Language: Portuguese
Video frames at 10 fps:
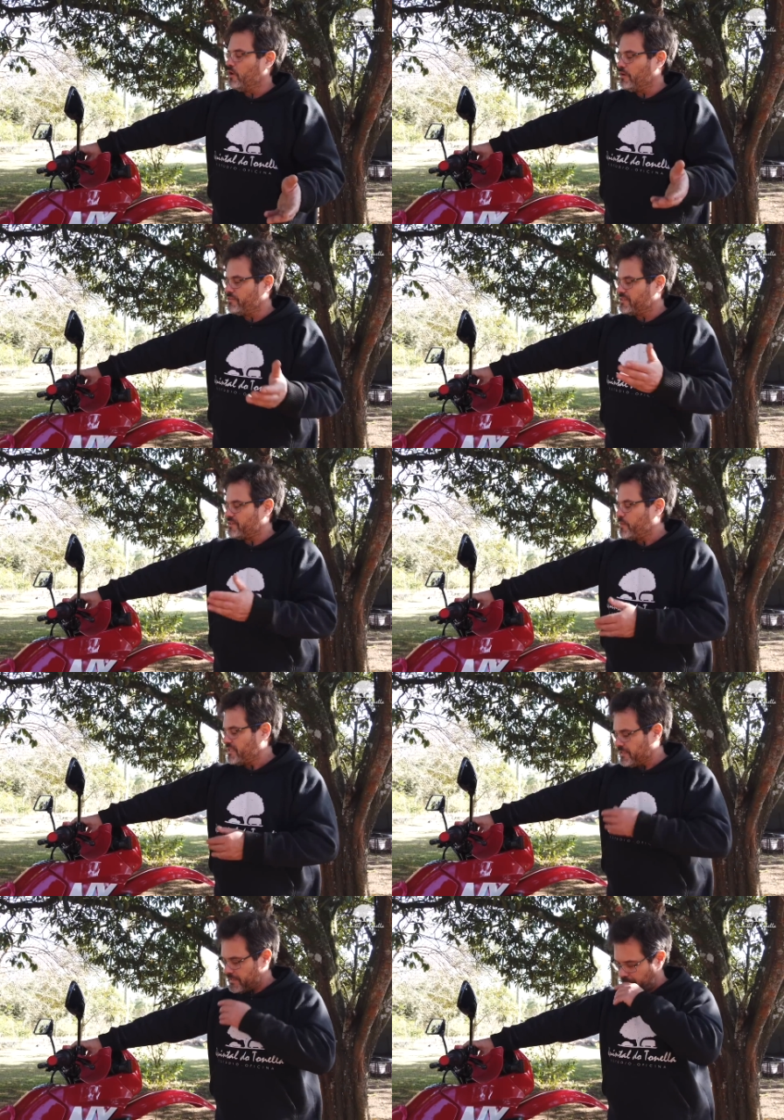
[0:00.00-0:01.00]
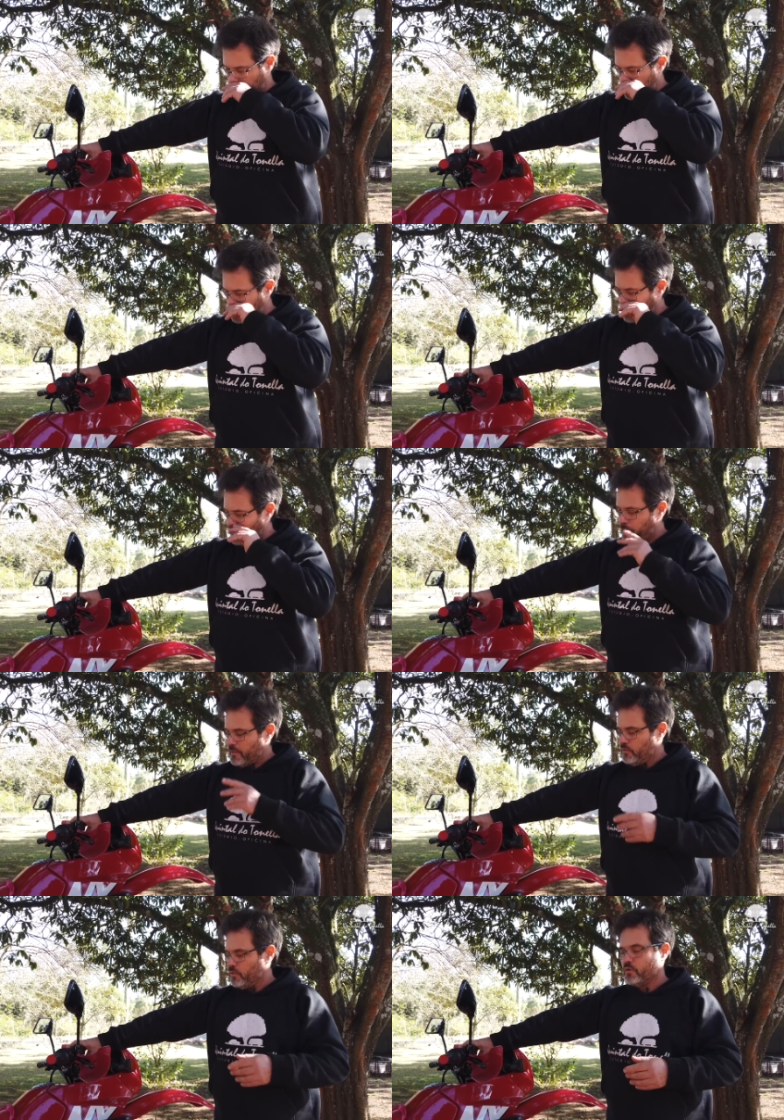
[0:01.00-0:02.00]
novas às mais antigas
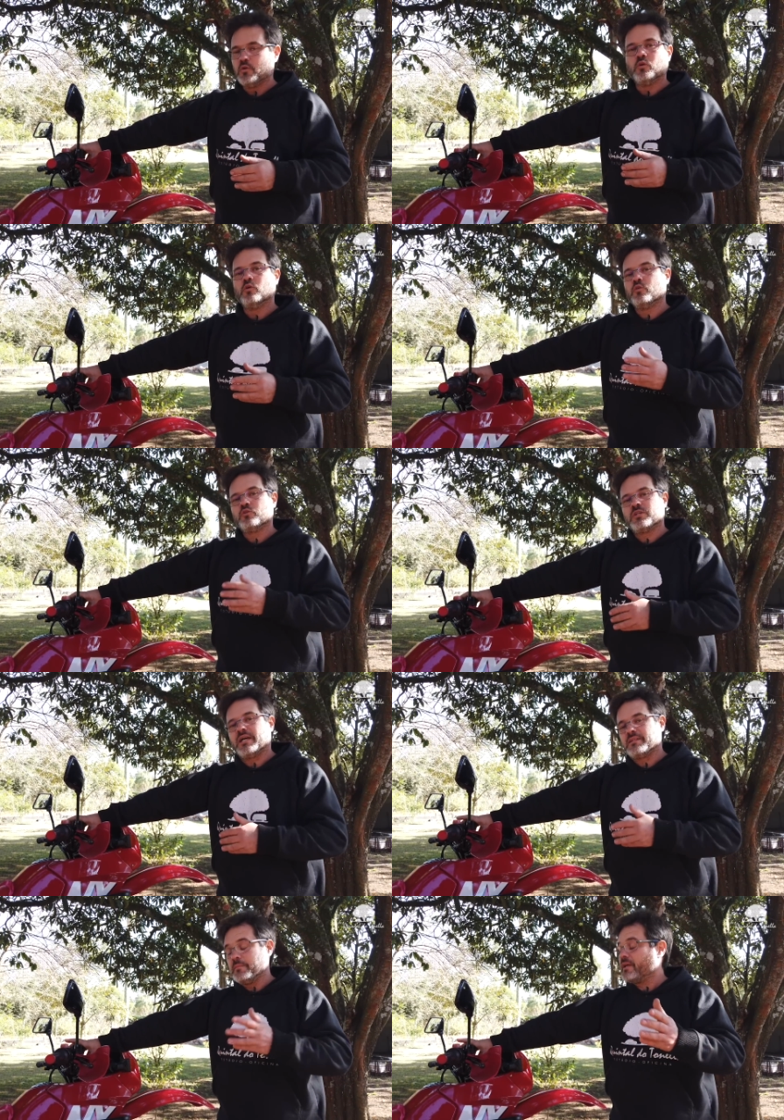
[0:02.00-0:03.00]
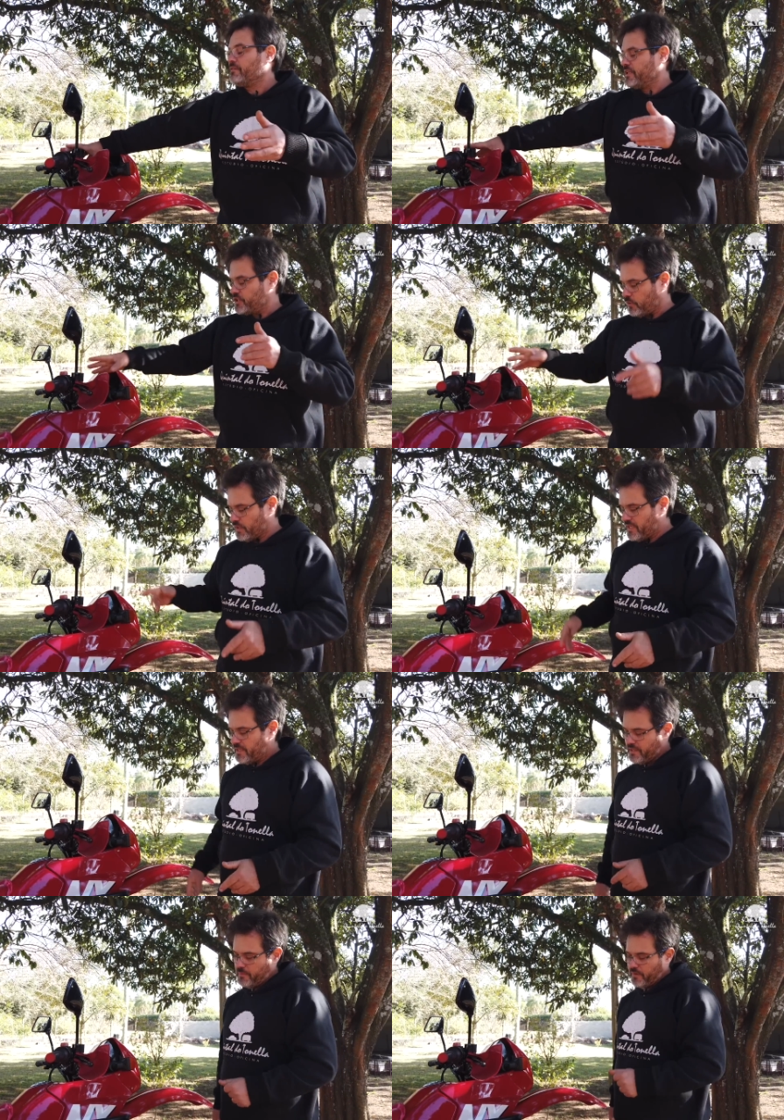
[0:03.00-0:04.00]
no, no site. A Bianca vai deixar o
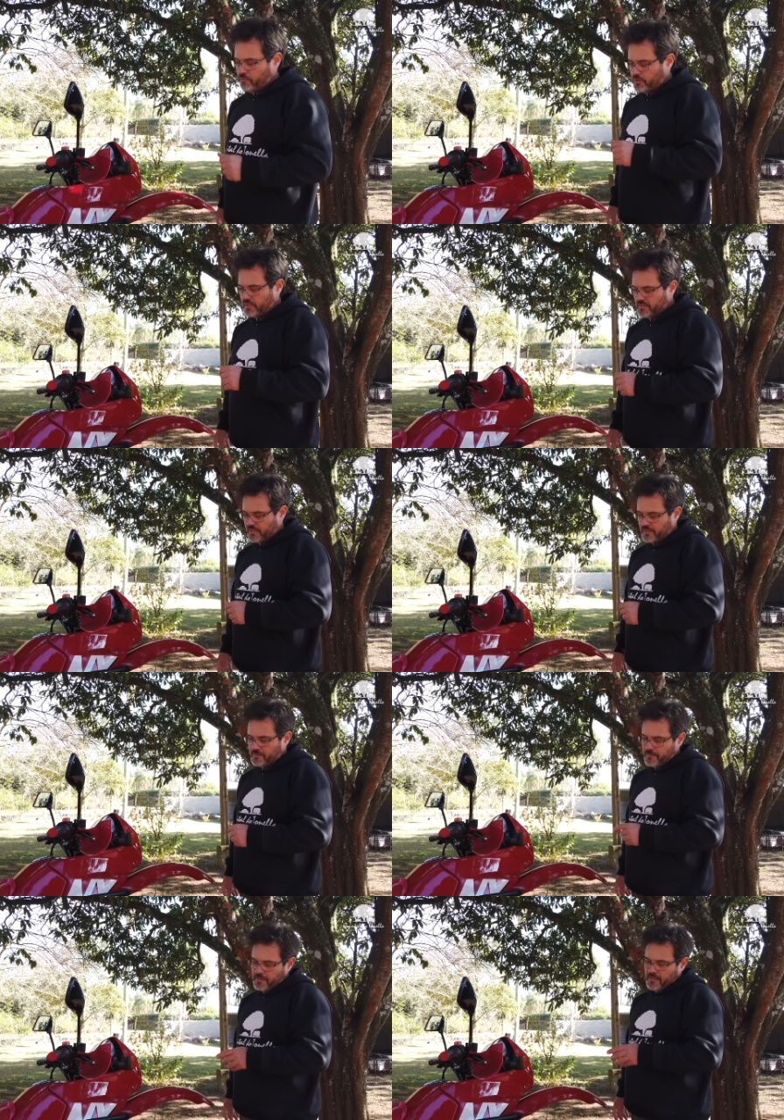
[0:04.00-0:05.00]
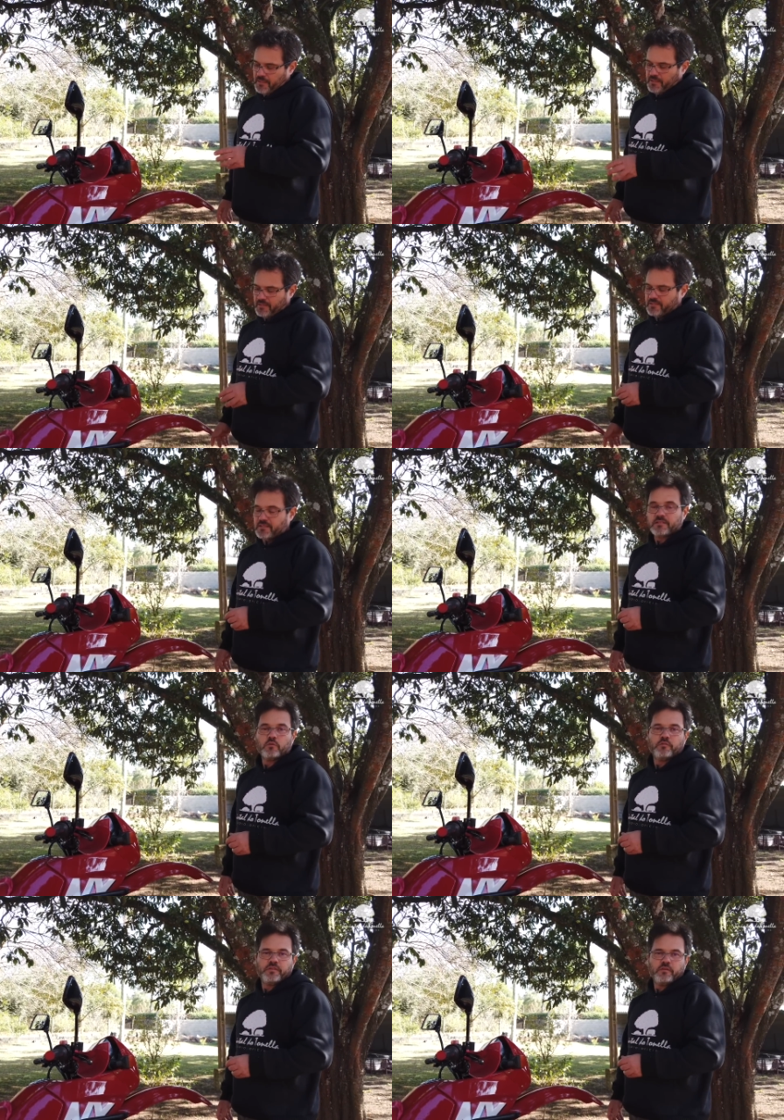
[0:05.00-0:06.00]
link aqui para vocês na, na
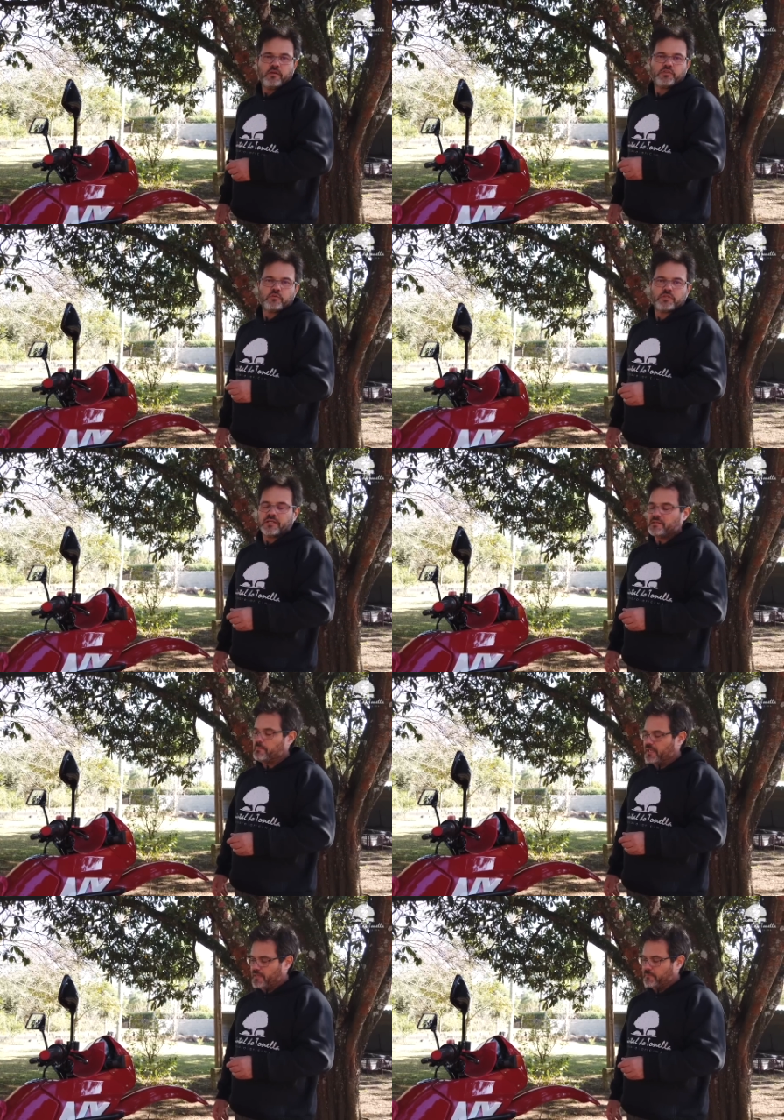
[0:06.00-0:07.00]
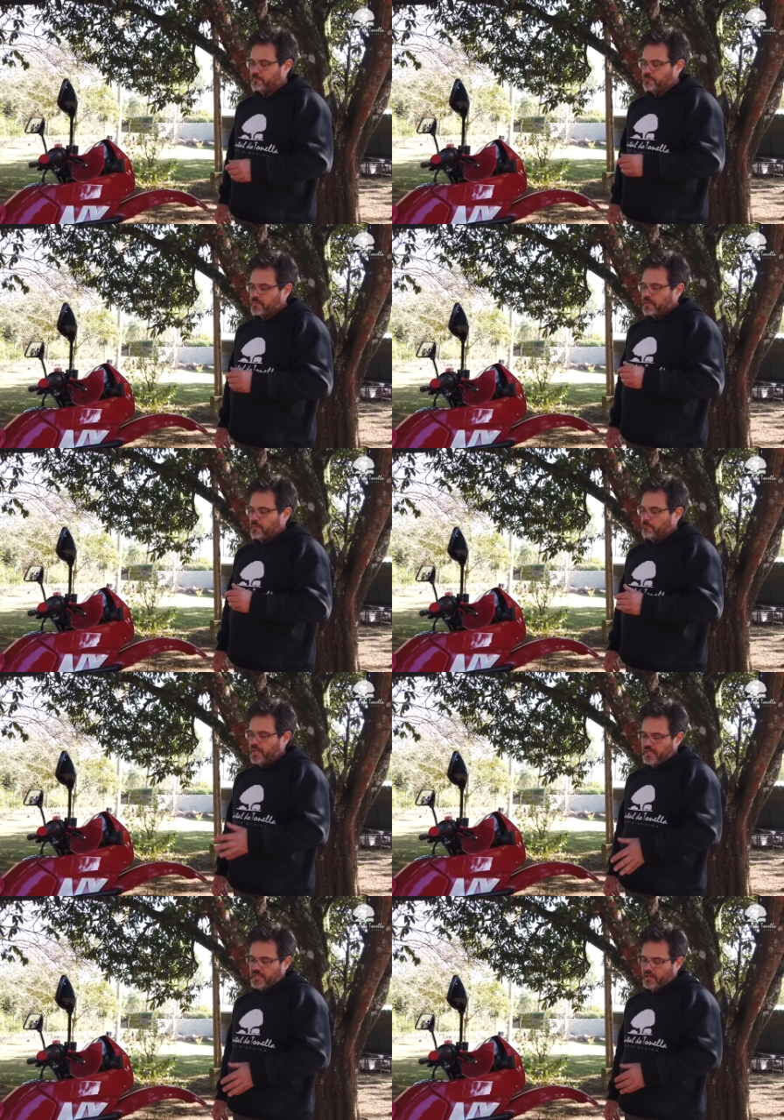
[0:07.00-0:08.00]
descrição do vídeo, eu acho que é um site bem,
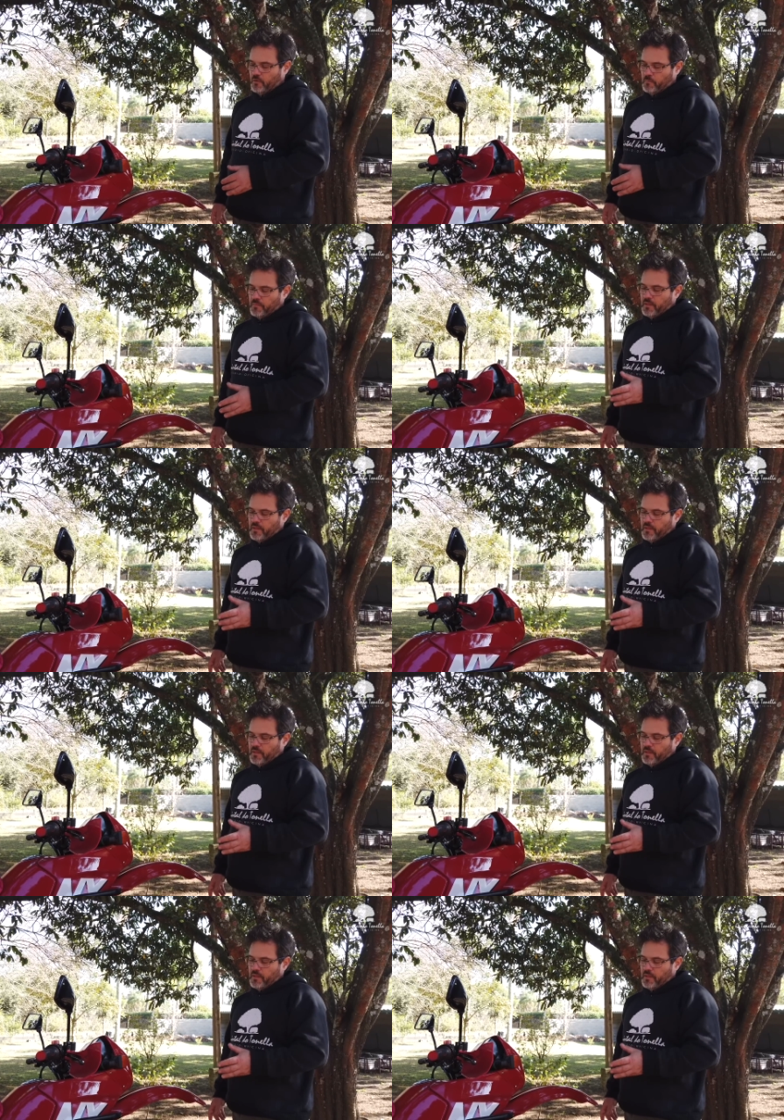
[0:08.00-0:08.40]
bem legal.